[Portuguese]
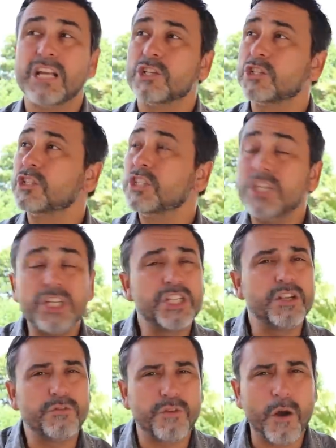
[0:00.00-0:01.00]
Se
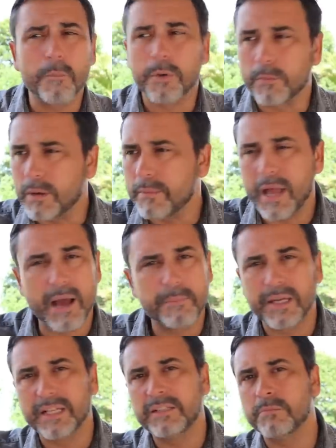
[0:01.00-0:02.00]
tiver um problema, é
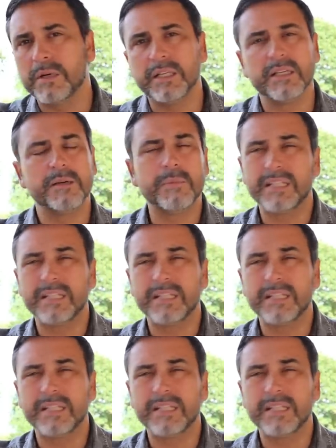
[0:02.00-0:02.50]
amanhã de manhã,